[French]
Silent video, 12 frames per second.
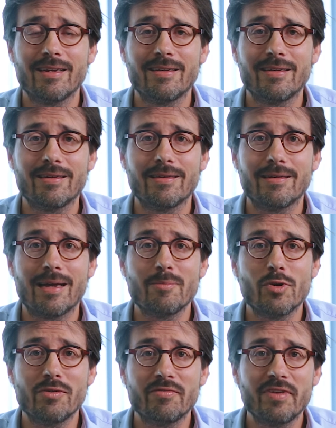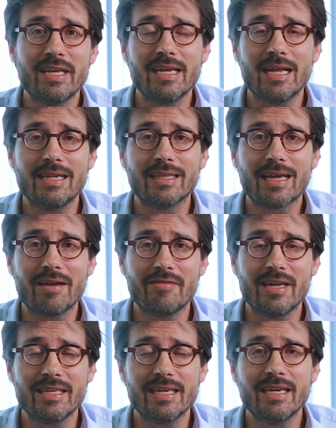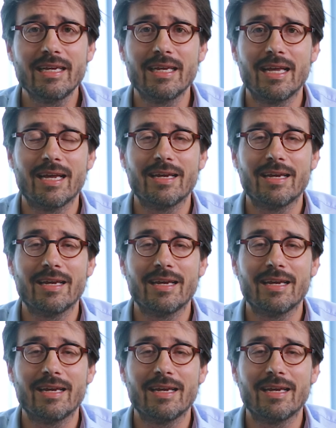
à me lever et aller travailler.